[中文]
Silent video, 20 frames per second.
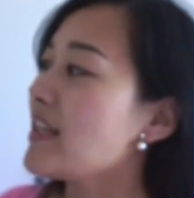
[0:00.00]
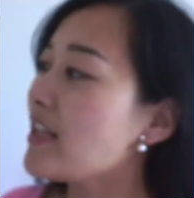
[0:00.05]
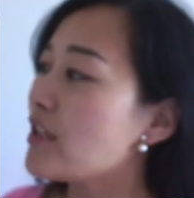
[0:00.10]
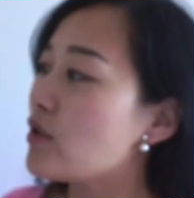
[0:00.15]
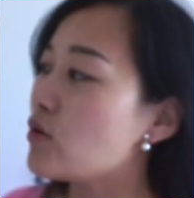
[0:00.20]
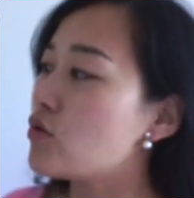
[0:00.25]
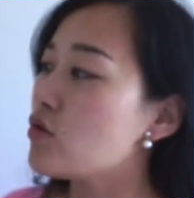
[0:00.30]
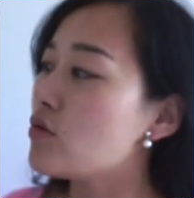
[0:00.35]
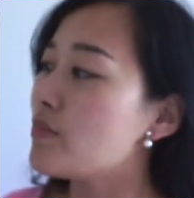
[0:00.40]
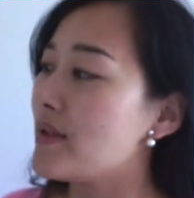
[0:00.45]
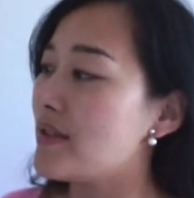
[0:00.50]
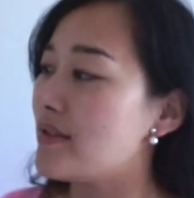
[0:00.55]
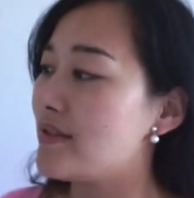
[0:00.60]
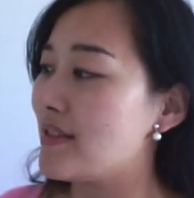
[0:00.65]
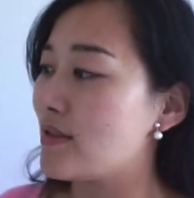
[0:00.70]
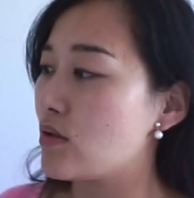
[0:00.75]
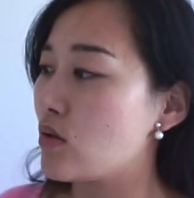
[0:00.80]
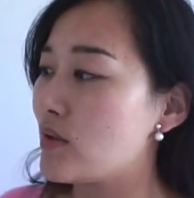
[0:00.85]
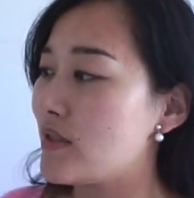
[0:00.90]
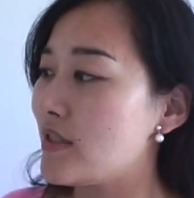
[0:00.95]
电影剧本
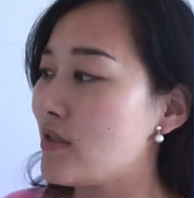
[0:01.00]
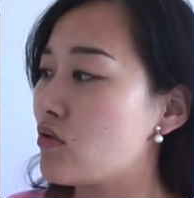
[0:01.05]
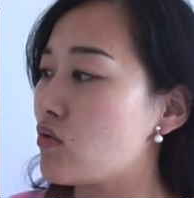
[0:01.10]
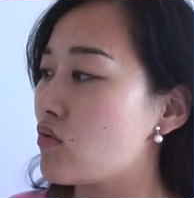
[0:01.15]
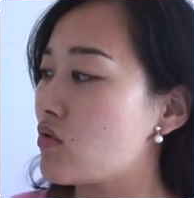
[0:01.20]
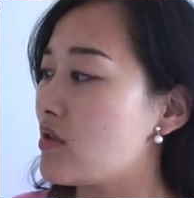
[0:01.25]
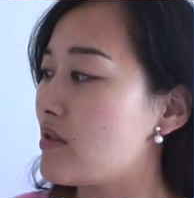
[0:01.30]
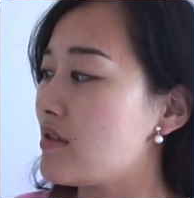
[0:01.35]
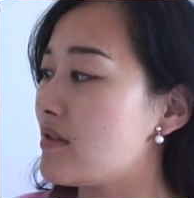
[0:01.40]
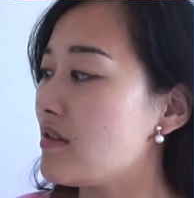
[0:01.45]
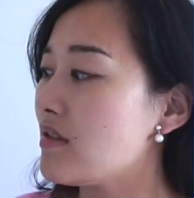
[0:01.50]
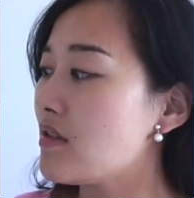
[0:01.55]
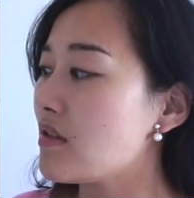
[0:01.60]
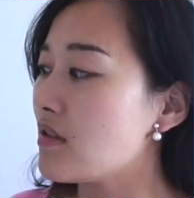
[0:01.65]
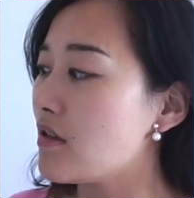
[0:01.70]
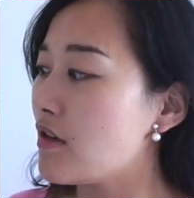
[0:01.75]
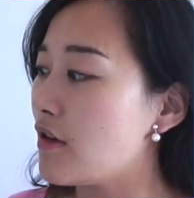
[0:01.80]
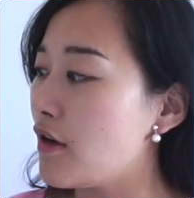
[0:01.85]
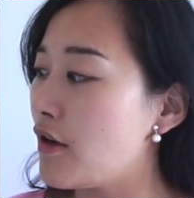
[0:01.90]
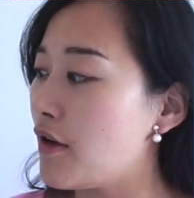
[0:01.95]
写作基础是西
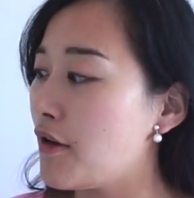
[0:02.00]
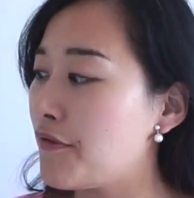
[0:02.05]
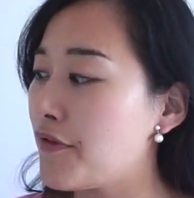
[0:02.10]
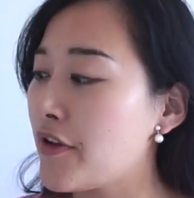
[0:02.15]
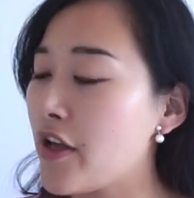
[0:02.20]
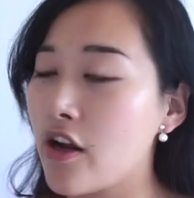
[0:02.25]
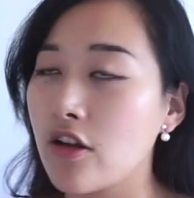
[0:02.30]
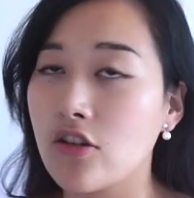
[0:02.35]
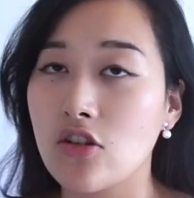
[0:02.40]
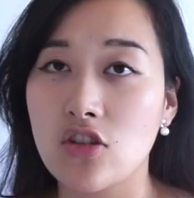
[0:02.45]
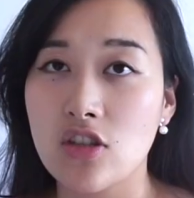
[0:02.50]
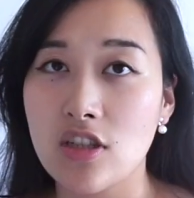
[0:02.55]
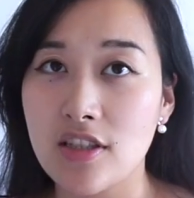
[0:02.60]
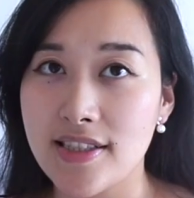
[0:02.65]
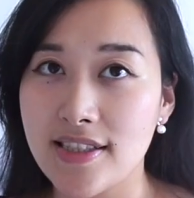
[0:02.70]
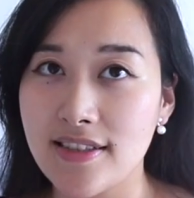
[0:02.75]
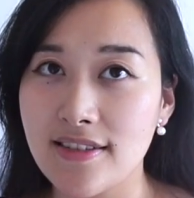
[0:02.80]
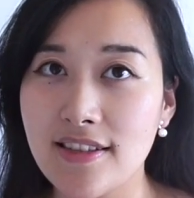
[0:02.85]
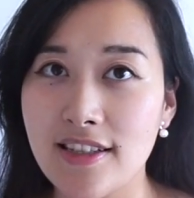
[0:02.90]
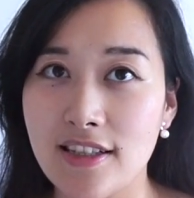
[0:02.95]
德菲尔德的
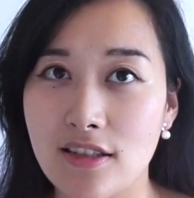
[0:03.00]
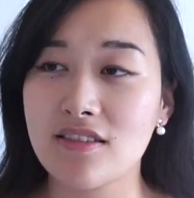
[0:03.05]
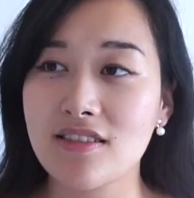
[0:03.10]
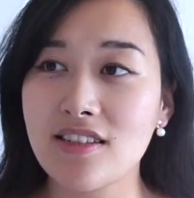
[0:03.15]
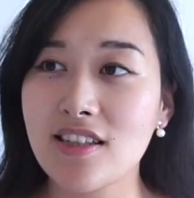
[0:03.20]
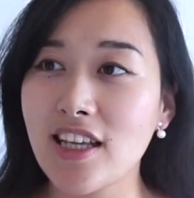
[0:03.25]
经典。